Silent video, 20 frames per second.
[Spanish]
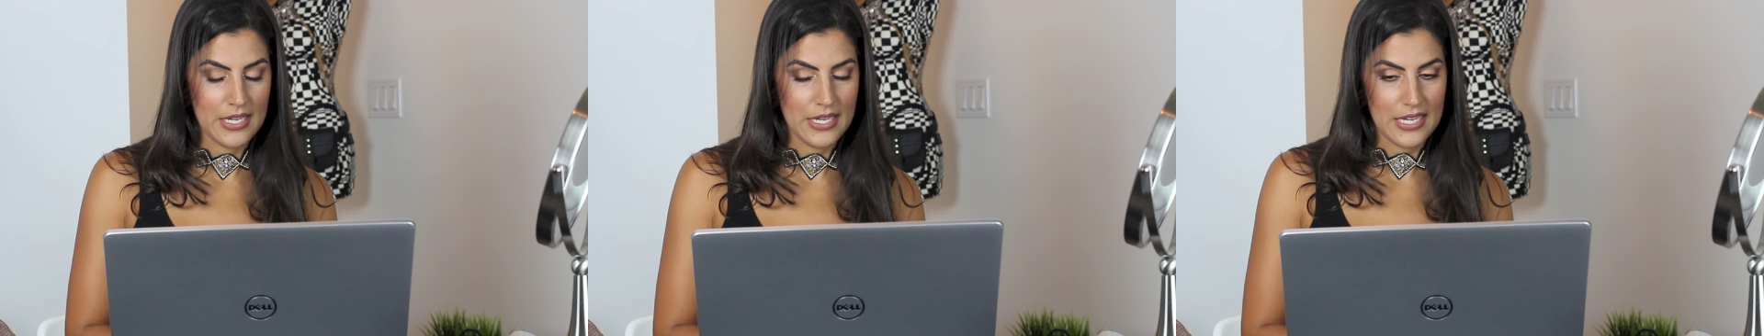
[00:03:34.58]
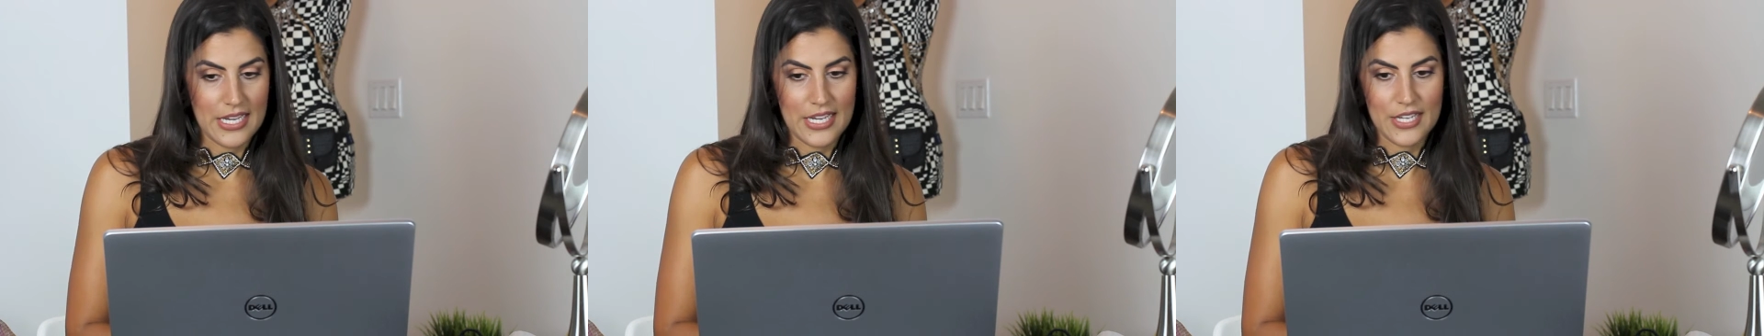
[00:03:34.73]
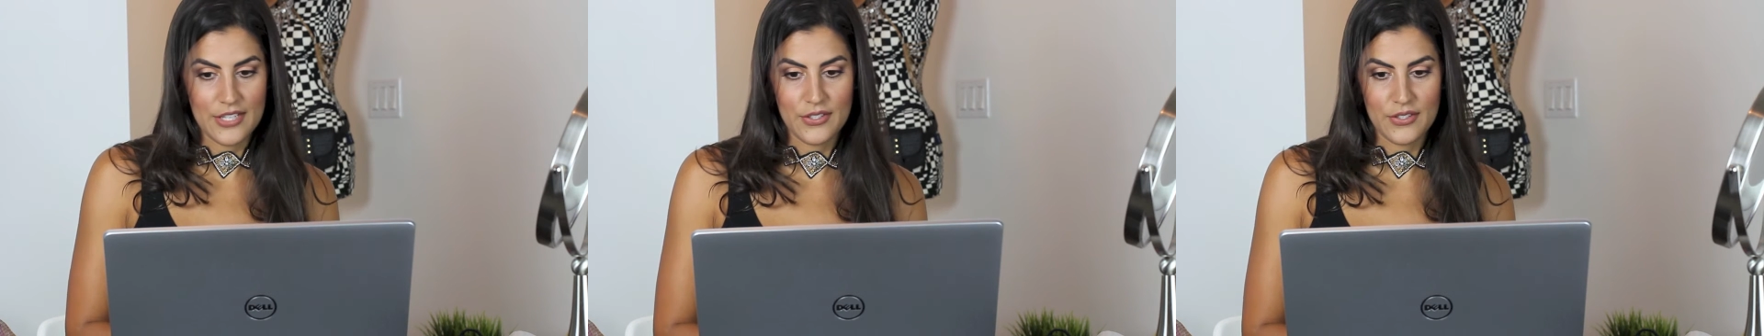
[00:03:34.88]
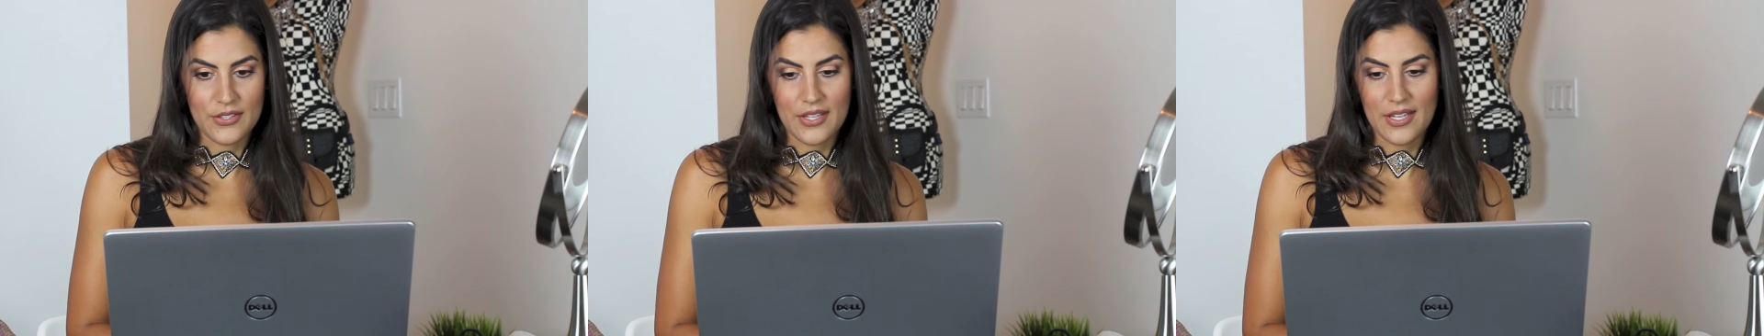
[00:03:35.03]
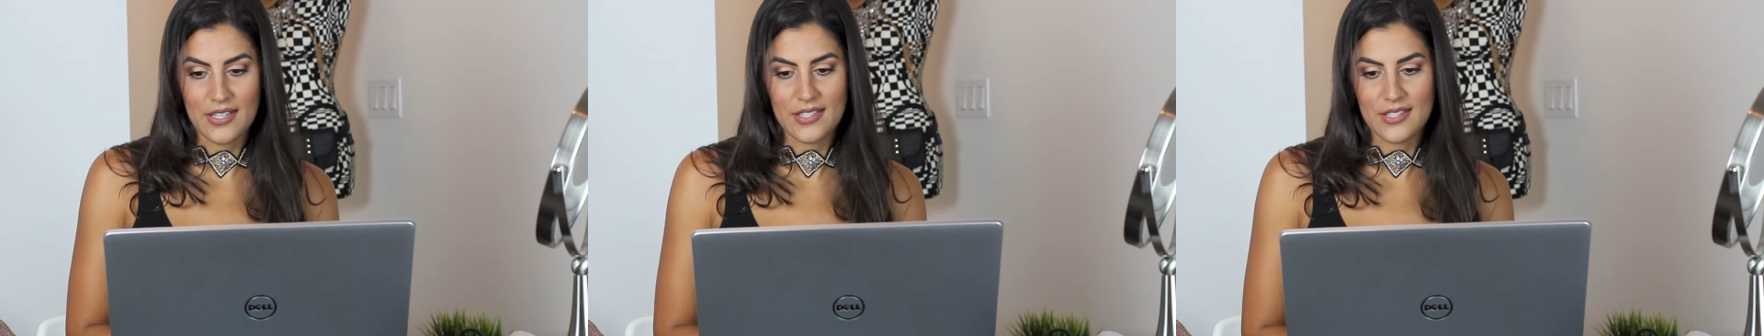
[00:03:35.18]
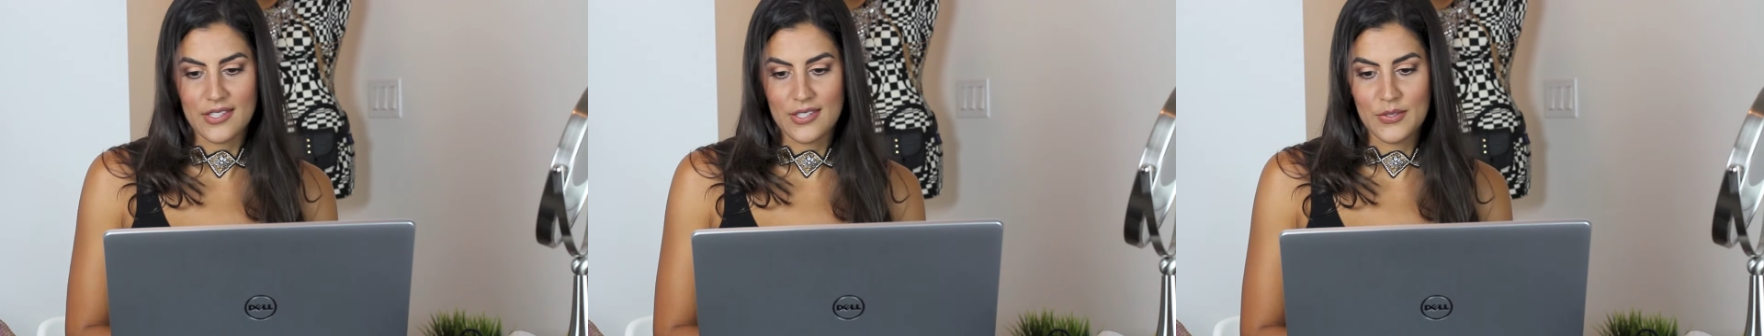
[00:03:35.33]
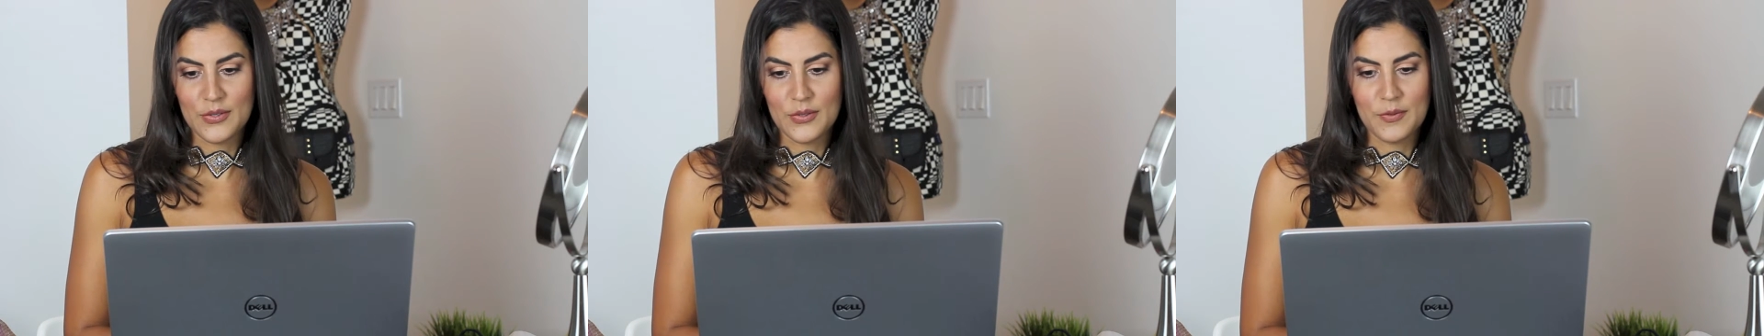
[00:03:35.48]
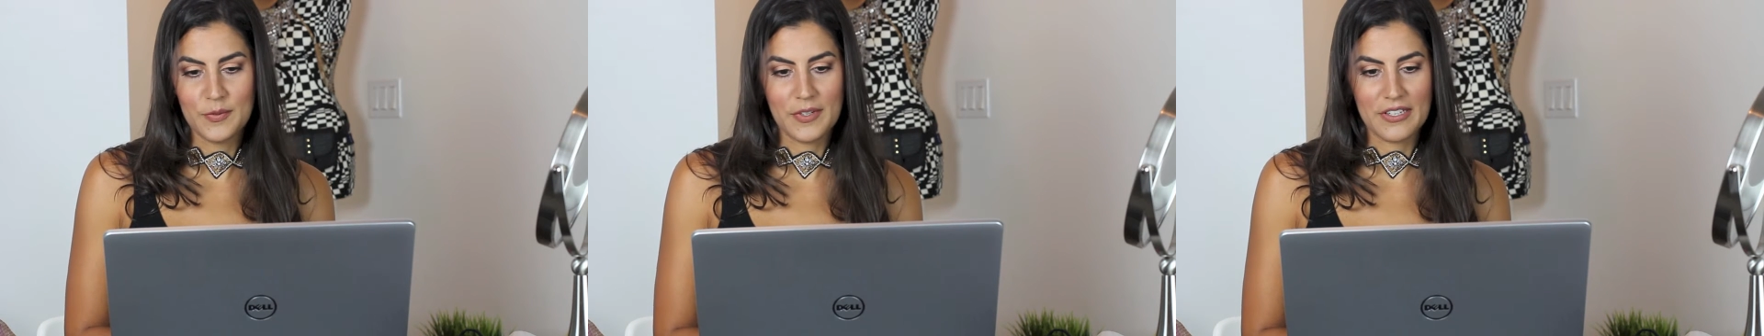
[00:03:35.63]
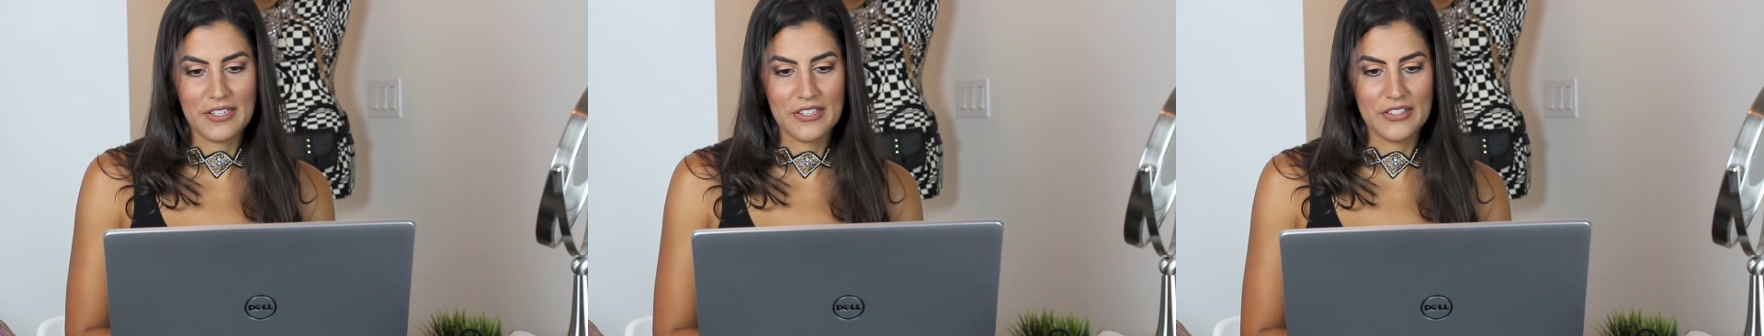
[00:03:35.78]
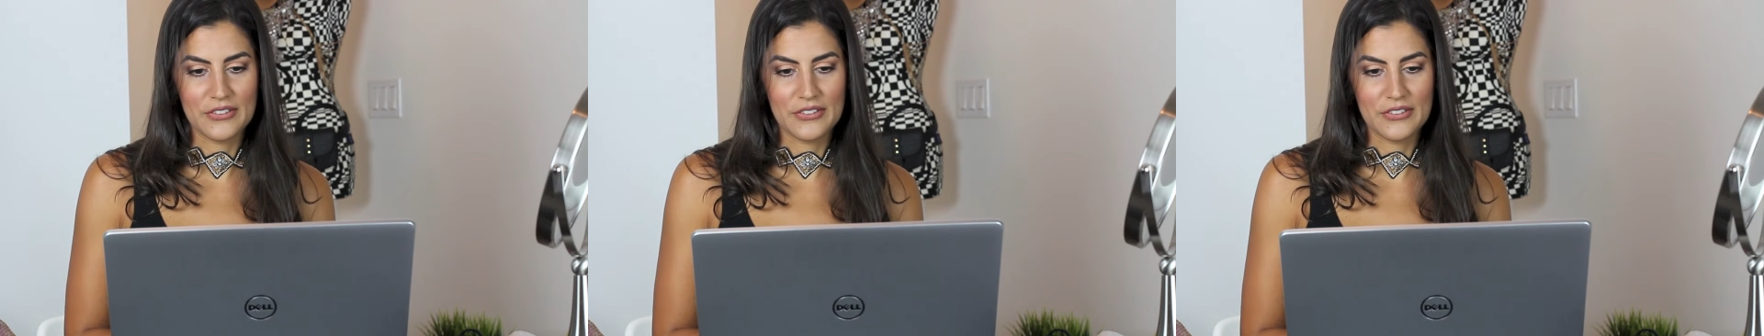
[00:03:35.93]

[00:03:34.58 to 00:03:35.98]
Esto está súper